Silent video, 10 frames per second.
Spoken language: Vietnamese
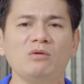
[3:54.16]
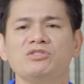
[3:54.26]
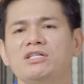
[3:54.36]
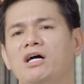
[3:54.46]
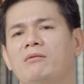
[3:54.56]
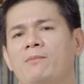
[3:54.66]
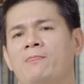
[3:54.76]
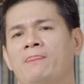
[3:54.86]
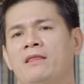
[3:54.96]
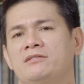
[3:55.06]
Trong trường
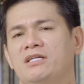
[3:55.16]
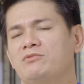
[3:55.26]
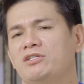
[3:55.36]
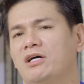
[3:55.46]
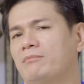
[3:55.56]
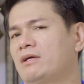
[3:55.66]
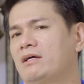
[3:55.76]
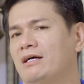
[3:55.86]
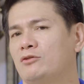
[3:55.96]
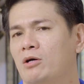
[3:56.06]
hợp
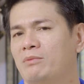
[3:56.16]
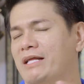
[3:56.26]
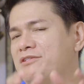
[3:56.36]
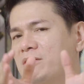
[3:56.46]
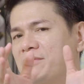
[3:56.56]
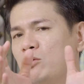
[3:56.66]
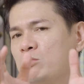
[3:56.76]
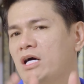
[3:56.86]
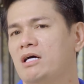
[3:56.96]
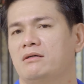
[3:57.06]
tôm các anh chị bị đục
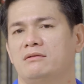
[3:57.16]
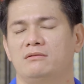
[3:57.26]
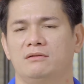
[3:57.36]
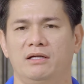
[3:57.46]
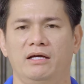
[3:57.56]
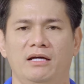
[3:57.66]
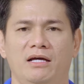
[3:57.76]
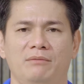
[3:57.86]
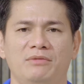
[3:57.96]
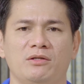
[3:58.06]
cơ,
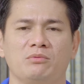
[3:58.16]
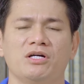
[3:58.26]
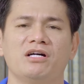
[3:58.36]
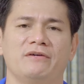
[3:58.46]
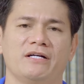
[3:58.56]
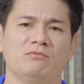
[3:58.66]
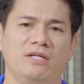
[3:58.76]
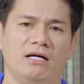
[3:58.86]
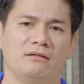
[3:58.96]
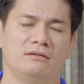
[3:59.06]
bị đục cơ và cong
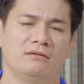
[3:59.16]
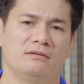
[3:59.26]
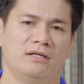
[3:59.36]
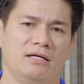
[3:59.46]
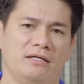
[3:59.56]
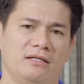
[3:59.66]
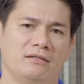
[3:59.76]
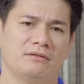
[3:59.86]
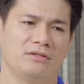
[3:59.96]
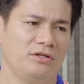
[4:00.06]
thăng,
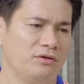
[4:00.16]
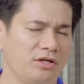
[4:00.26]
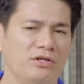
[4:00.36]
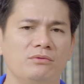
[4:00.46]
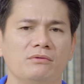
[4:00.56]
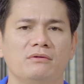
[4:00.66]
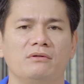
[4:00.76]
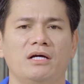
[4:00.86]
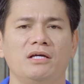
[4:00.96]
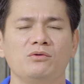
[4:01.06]
thì nó
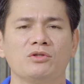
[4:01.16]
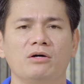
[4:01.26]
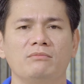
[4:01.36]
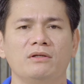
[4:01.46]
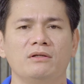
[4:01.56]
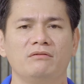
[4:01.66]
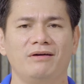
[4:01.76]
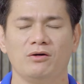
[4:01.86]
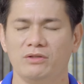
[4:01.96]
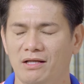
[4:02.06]
yếu tôm
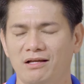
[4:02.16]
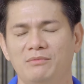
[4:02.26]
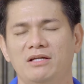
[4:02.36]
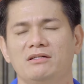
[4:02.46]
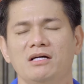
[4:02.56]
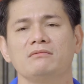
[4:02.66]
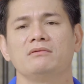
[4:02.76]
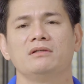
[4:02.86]
và có thể là bị rớt.